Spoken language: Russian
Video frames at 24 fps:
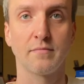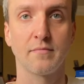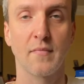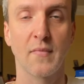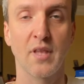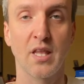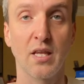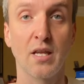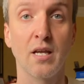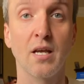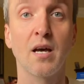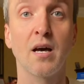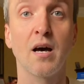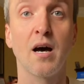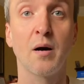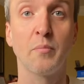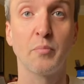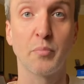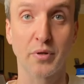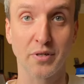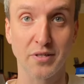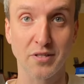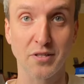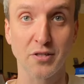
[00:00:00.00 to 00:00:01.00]

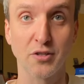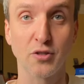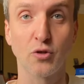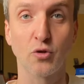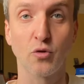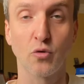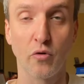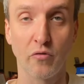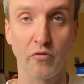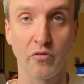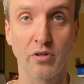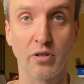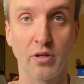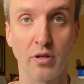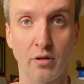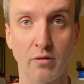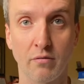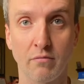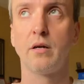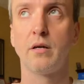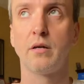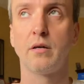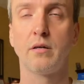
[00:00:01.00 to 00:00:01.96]
неопроцентованные.